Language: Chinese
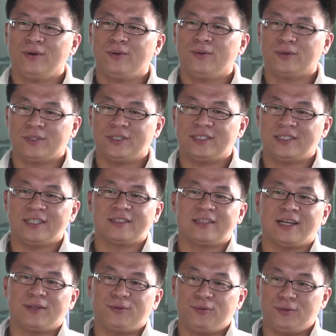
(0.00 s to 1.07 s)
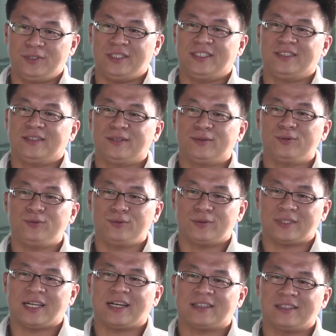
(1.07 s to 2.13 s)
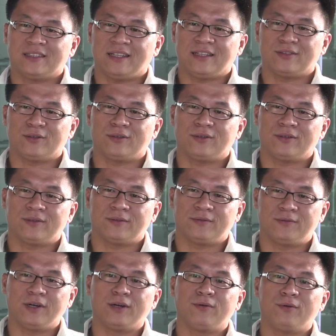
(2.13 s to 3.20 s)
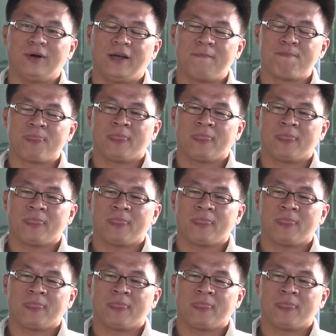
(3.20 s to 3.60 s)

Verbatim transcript: 我是正在旅行的路上的那种氛围，